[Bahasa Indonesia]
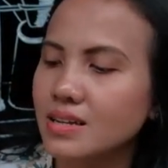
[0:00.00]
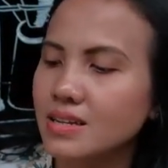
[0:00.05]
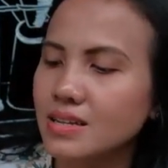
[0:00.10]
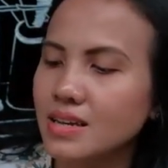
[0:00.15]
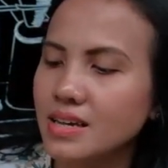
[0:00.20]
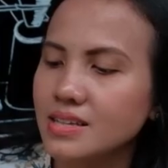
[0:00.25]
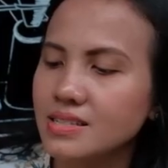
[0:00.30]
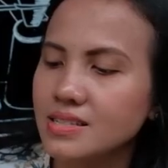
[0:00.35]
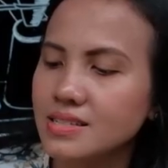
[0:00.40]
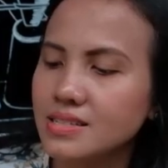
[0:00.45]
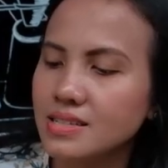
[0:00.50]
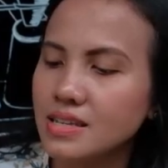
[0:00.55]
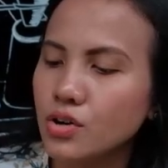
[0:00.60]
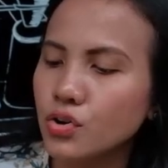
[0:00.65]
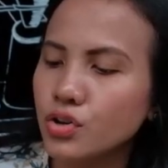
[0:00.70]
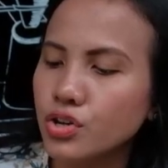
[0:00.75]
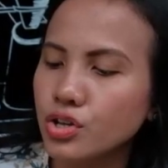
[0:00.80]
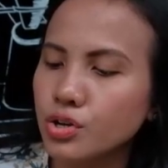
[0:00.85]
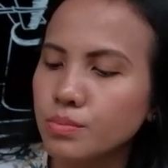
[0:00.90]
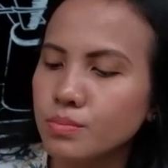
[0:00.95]
Nah, si
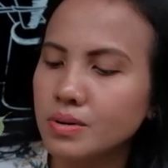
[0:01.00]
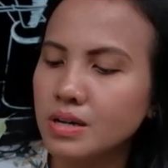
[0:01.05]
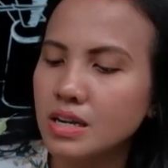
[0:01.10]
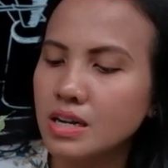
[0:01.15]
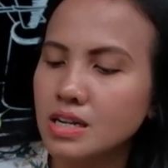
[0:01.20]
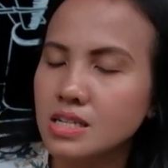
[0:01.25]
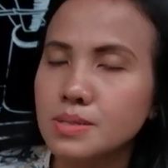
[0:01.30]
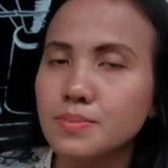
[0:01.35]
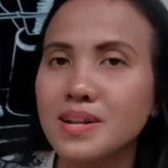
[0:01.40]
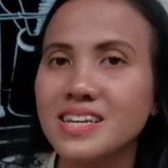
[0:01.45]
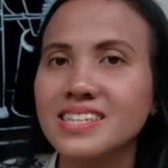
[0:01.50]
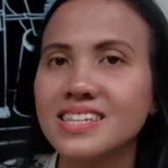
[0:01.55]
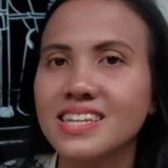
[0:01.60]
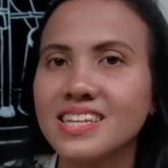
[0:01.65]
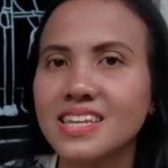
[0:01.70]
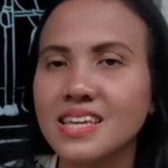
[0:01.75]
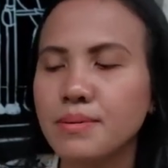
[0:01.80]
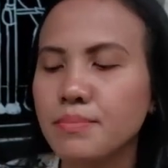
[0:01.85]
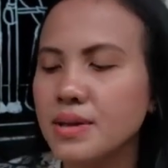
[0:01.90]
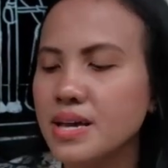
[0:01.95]
Syngonium Green Splash
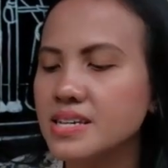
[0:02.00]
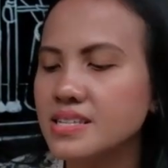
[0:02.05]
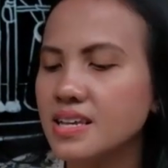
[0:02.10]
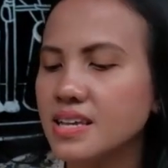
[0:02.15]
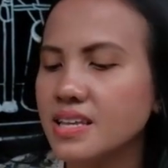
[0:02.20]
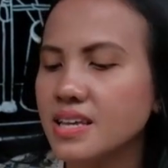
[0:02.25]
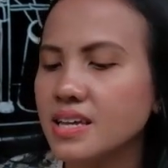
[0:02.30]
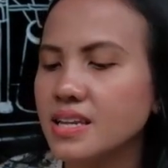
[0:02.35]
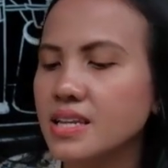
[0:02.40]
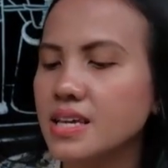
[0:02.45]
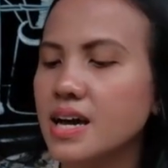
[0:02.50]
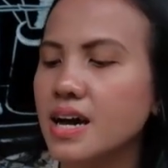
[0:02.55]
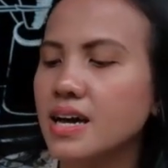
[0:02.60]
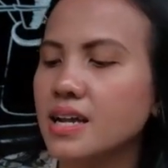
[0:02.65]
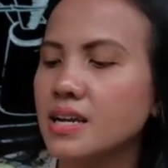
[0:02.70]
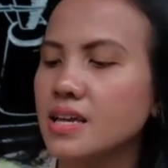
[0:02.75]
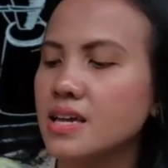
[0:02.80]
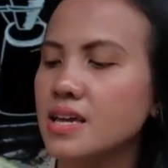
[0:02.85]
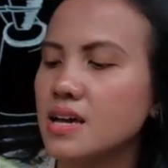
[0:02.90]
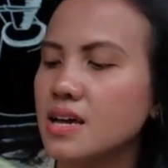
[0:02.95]
ini biasanya di
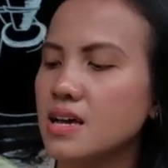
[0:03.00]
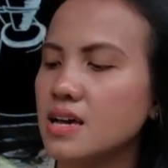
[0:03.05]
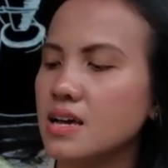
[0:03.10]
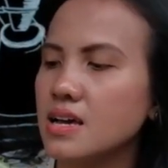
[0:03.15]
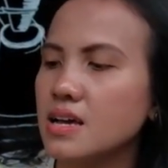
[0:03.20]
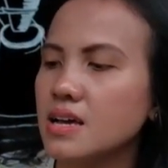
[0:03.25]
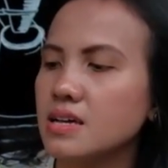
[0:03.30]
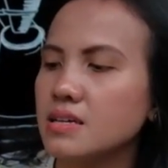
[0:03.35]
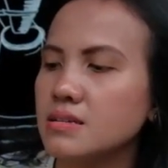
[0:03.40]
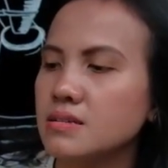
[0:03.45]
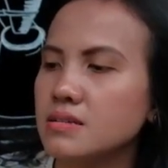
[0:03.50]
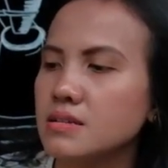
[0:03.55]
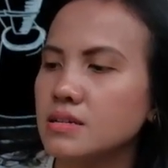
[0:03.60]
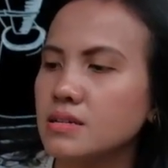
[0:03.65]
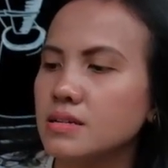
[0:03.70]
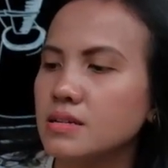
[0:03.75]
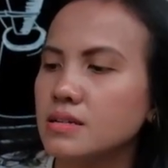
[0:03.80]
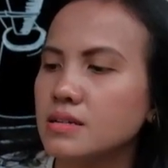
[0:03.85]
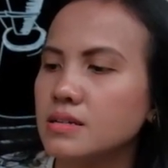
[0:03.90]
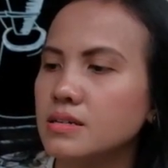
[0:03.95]
harga
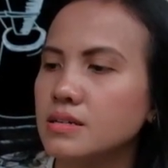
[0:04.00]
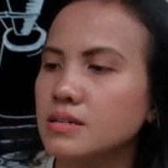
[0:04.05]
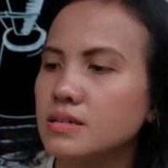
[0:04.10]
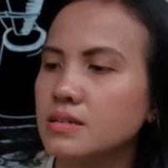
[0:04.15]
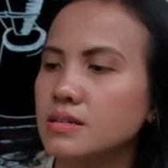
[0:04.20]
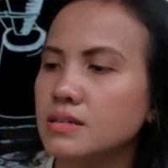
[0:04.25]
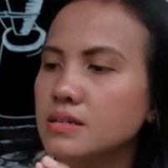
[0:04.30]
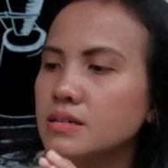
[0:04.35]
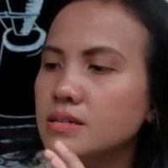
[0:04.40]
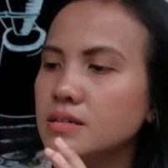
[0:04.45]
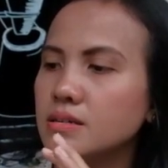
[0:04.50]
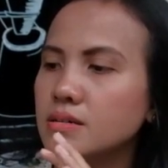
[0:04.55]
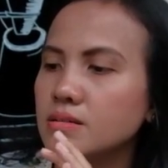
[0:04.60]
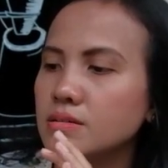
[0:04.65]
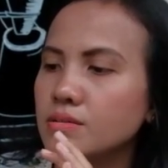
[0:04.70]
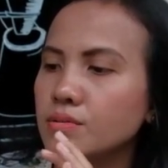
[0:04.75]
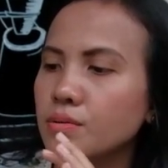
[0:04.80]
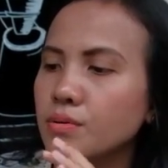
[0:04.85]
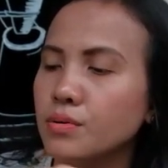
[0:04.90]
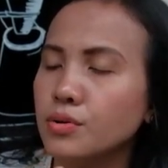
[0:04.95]
eh,
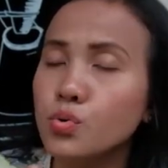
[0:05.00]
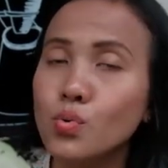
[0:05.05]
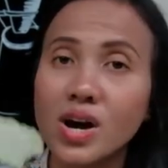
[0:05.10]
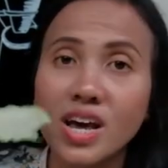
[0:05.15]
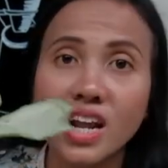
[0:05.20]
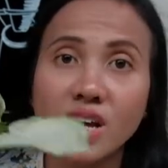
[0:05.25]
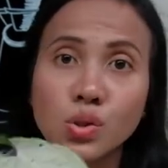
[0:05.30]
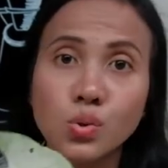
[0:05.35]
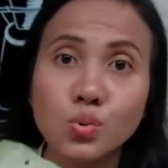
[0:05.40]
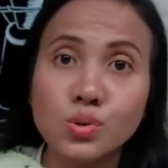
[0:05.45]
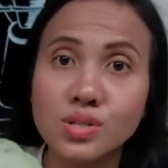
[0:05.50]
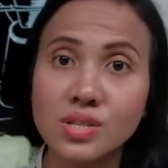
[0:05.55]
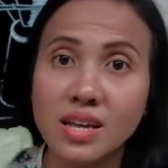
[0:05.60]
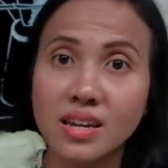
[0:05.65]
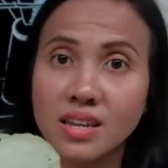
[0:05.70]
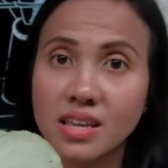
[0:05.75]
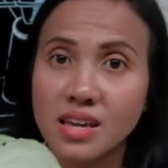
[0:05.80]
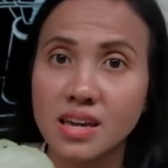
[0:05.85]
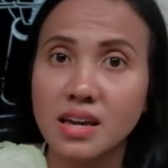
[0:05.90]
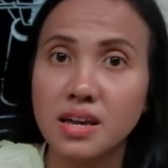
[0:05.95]

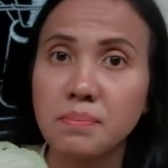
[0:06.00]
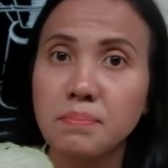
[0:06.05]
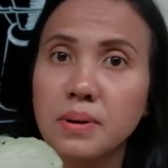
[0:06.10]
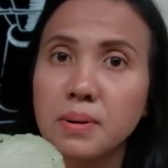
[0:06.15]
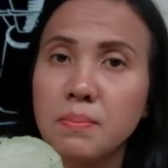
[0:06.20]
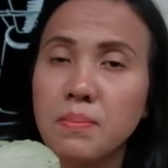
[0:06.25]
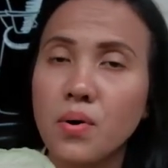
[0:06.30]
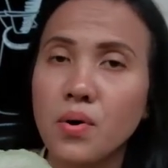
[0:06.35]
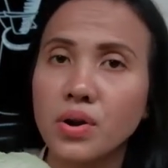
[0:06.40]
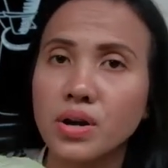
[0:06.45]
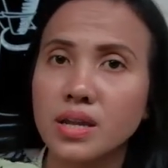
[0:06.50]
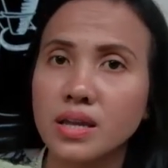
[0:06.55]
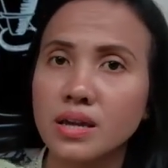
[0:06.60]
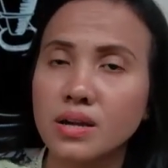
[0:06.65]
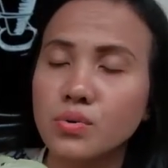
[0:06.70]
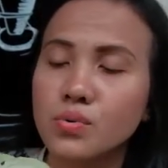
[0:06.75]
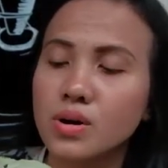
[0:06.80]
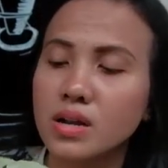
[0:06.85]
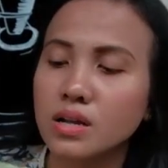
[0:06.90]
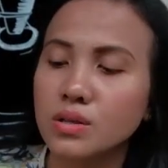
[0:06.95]
200-an ya, per pohonnya
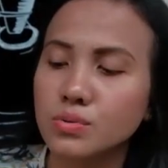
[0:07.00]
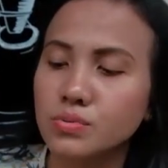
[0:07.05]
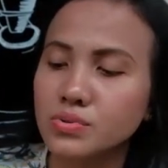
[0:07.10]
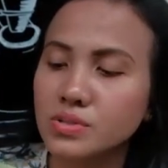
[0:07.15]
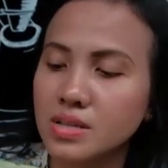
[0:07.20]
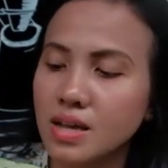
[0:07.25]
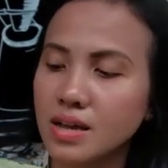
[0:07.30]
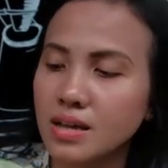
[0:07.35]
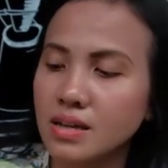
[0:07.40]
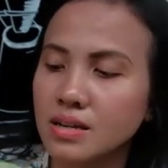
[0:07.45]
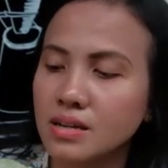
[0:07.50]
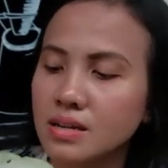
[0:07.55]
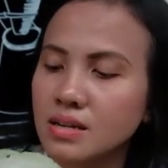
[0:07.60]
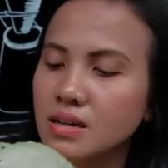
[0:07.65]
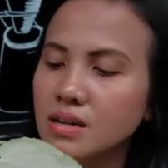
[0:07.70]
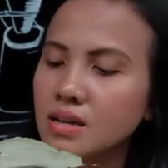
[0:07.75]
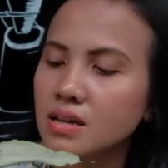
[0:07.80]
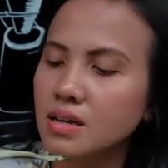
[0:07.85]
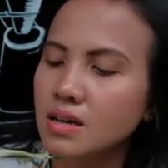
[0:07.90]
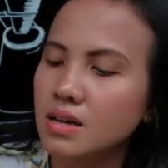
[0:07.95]
200-an.